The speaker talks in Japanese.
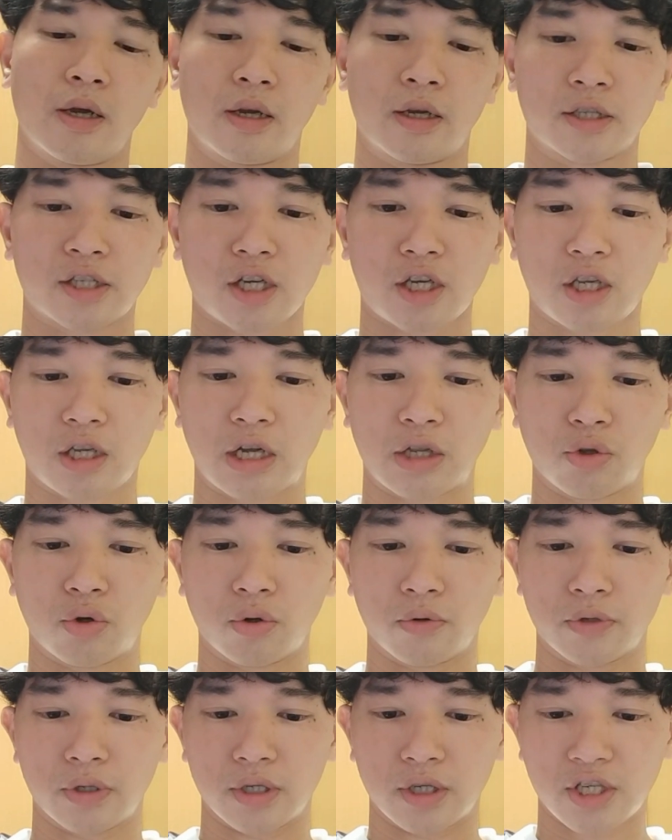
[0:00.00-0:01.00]
さっきあ
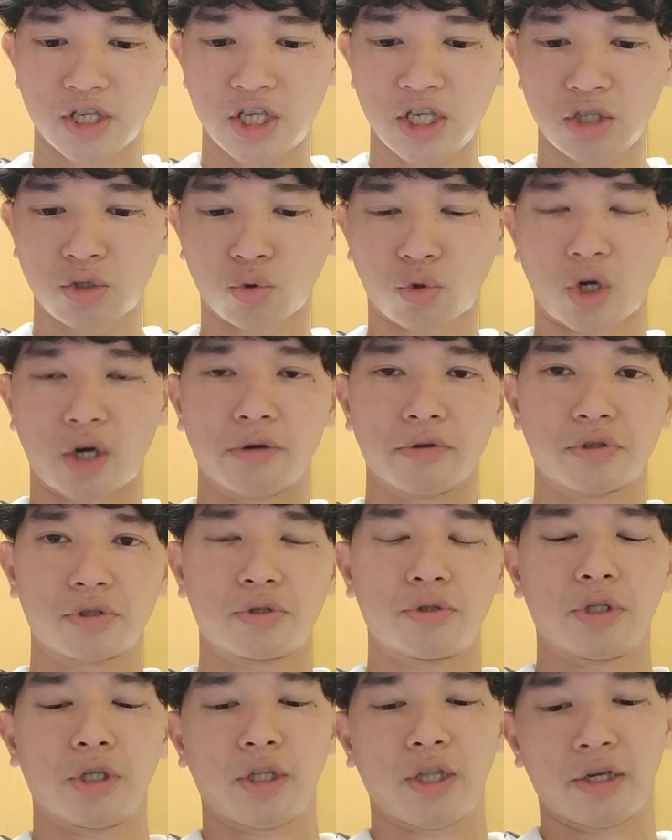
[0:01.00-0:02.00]
のシートとかを
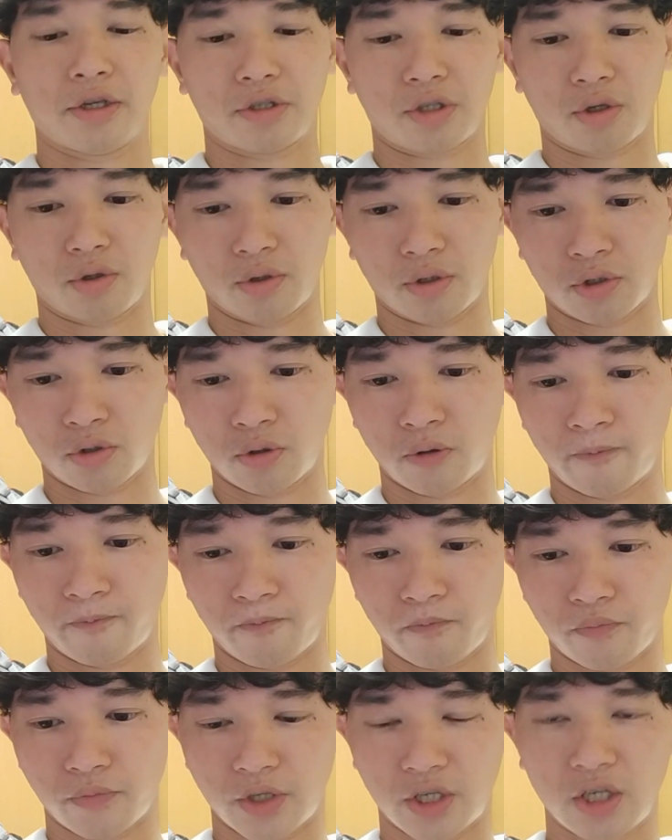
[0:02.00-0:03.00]
作っていたんですけどその
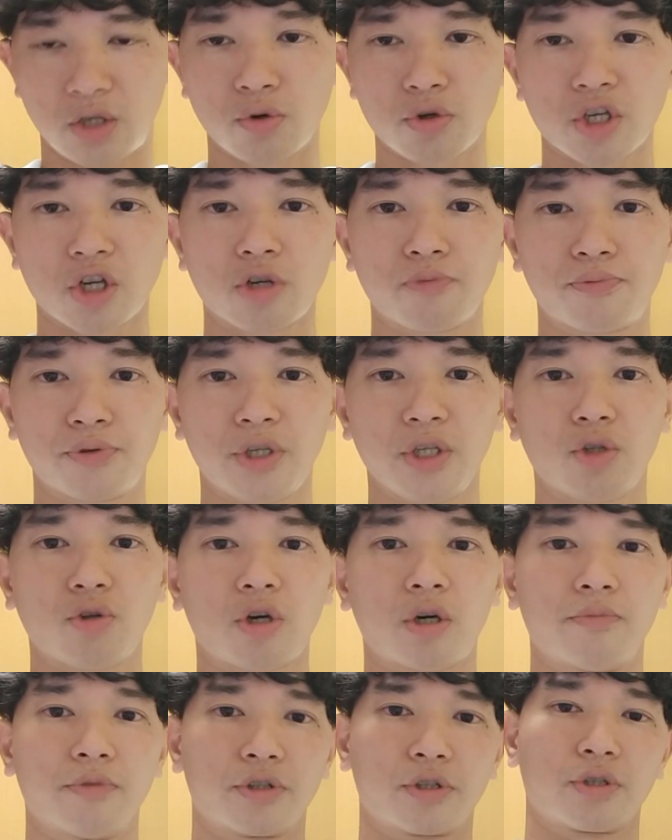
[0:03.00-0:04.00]
自動車の部品と
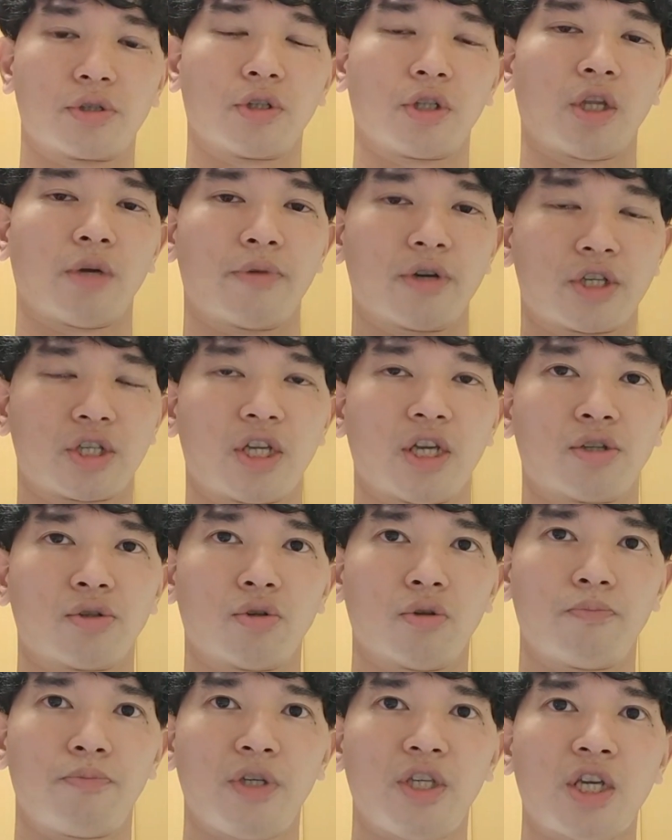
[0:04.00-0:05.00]
かも作ってましてそ
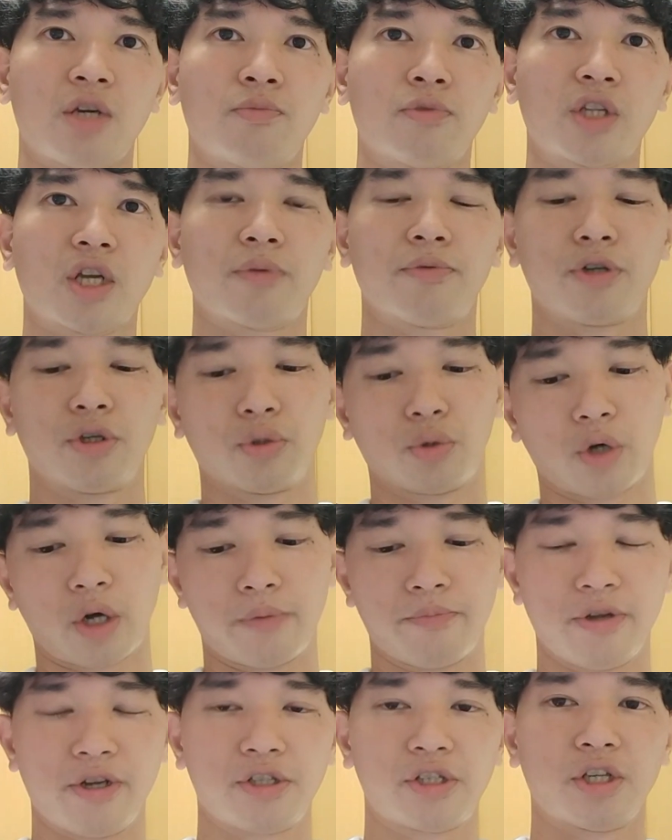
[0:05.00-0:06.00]
の BMW とか
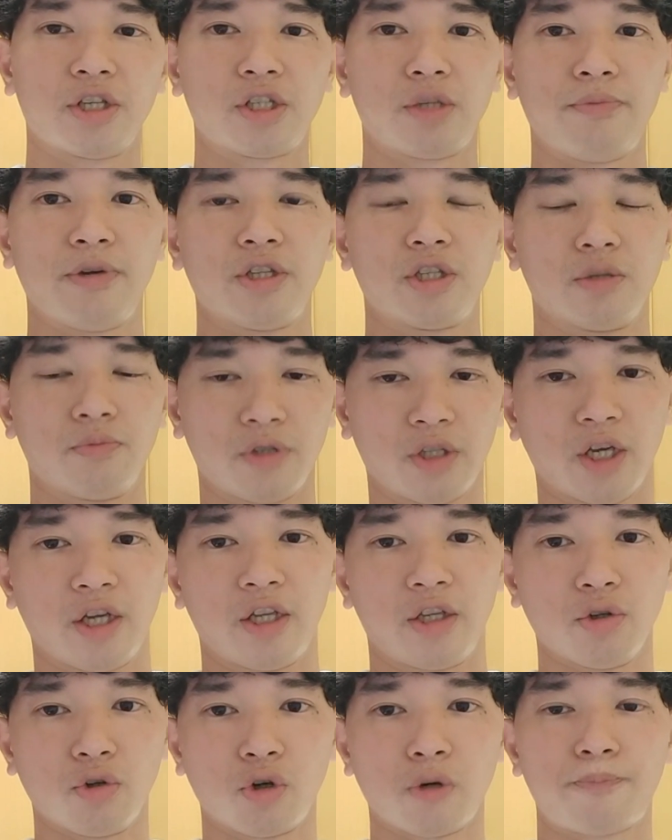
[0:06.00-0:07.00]
メルセデス・ベンツみたい
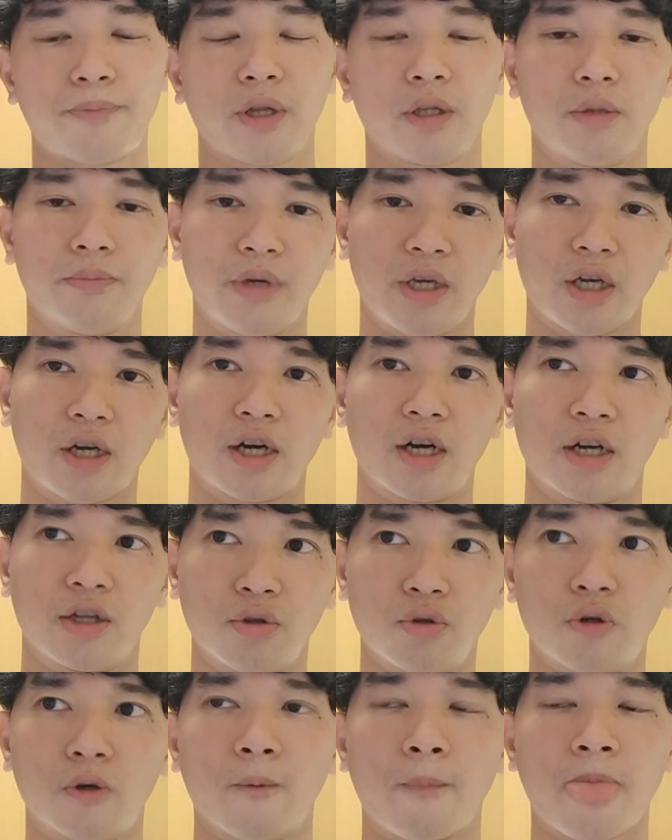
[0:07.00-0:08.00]
なヨーロッパのメーカー
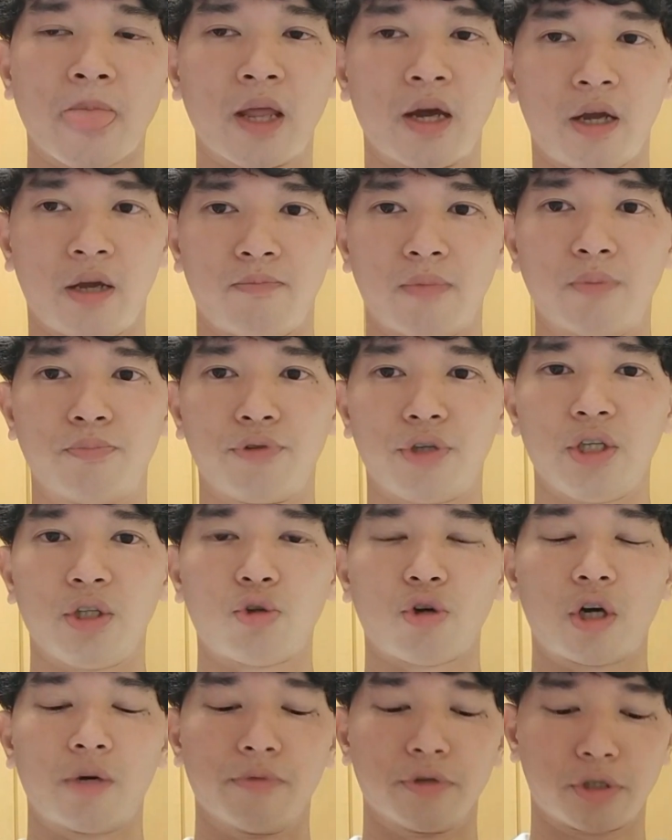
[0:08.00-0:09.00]
の、まあ、部品
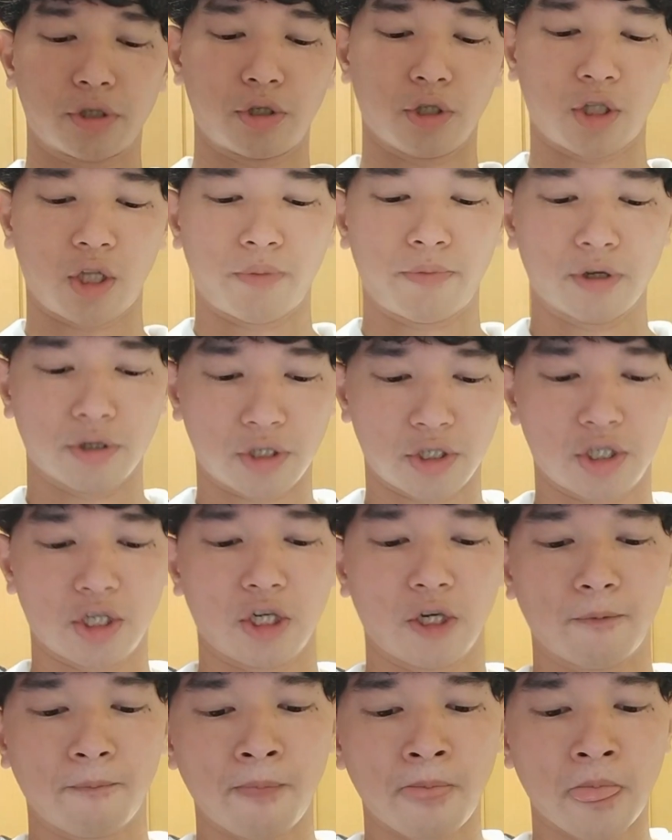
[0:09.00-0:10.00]
とかも作ってます
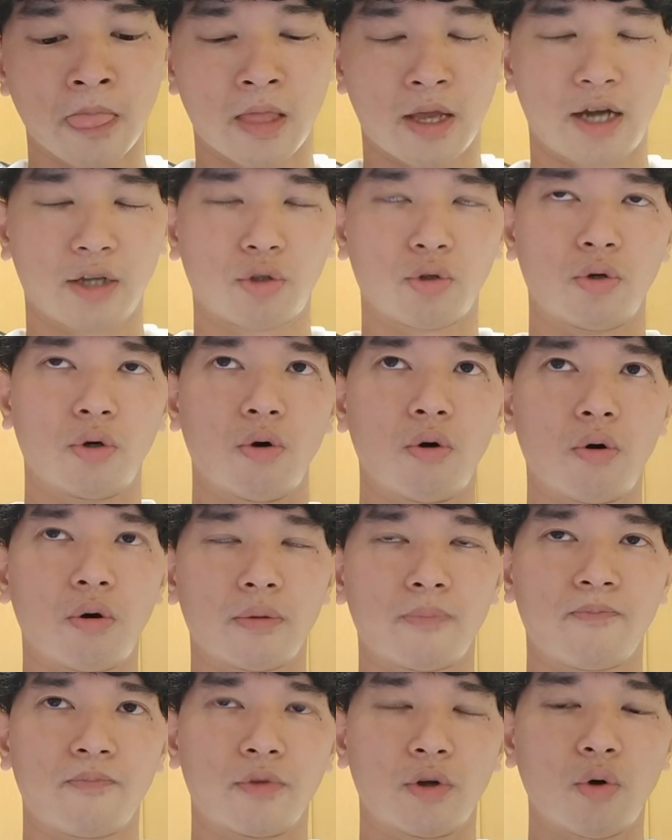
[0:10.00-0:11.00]
しあと
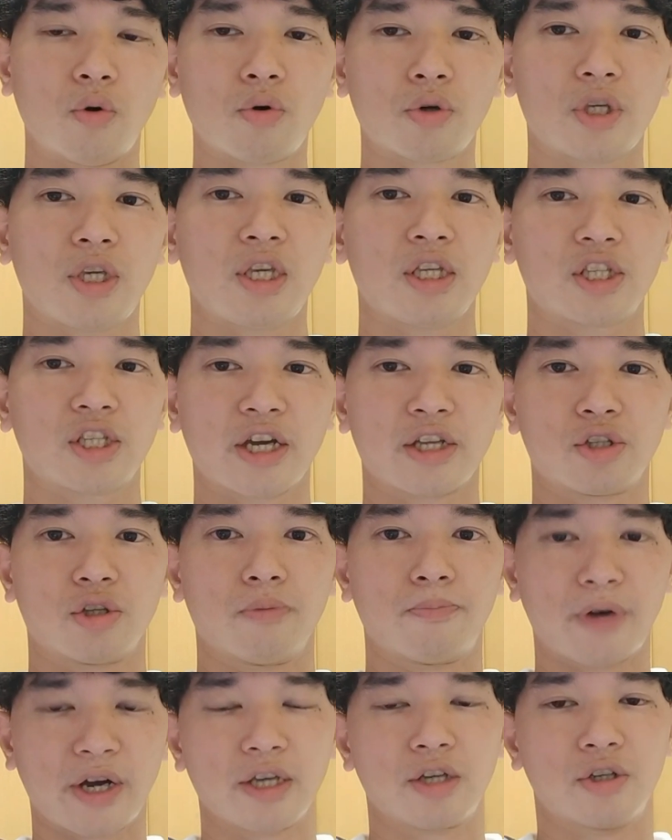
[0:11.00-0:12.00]
大きいサイズ
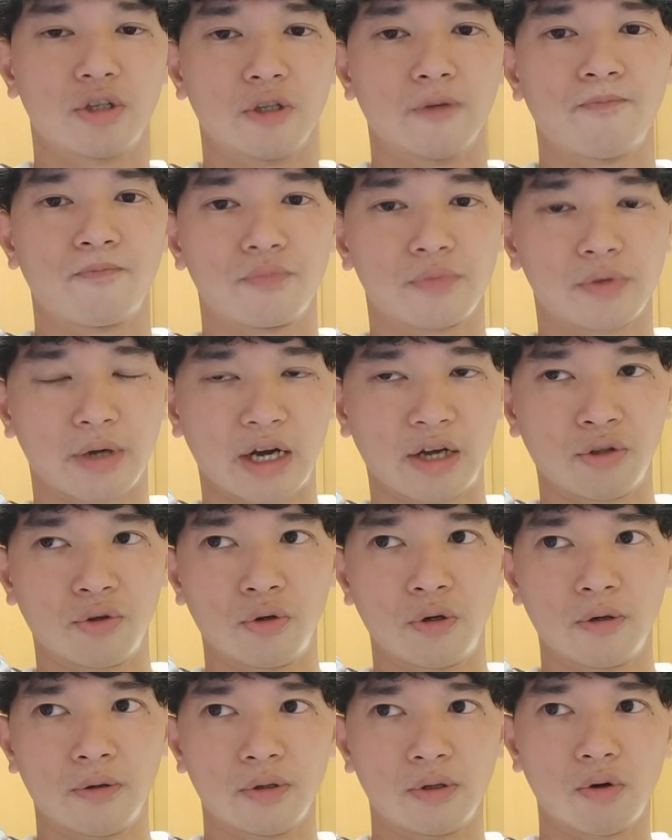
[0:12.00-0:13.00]
のバイクあ
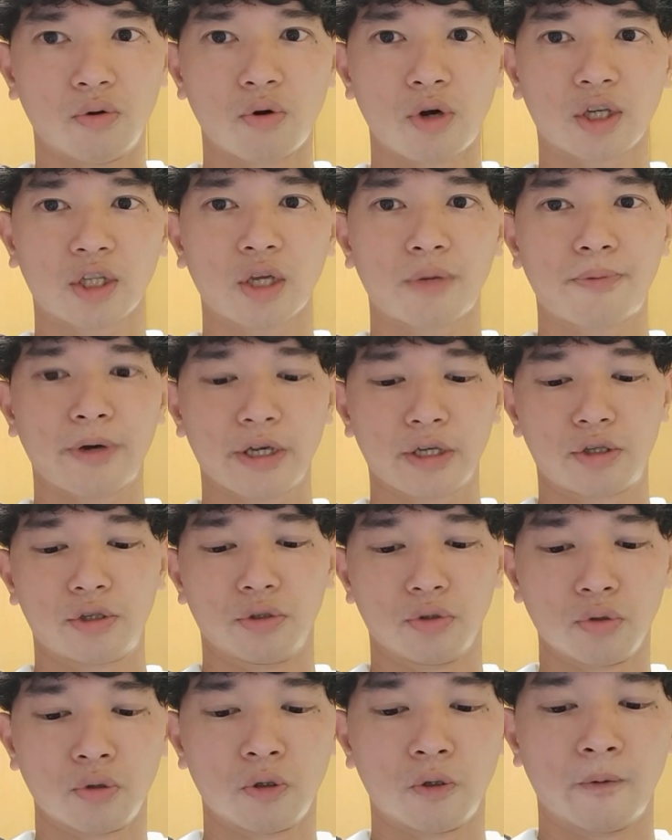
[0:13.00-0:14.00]
の大型
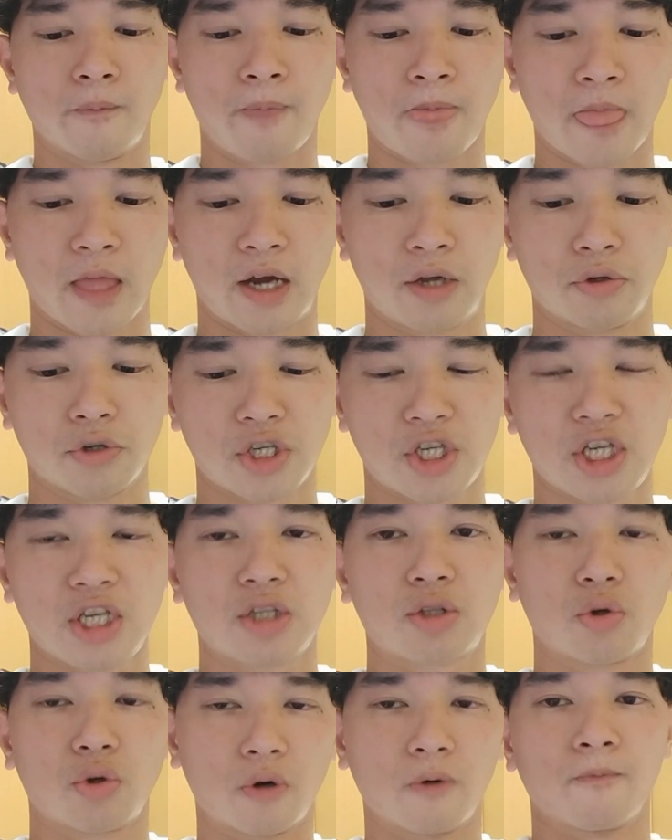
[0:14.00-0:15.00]
バイクのあの
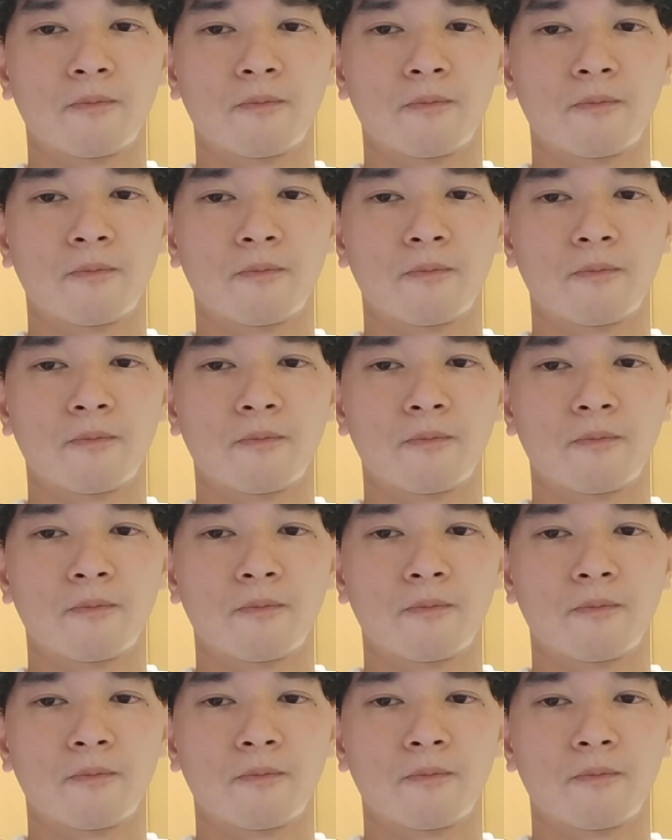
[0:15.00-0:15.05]
シート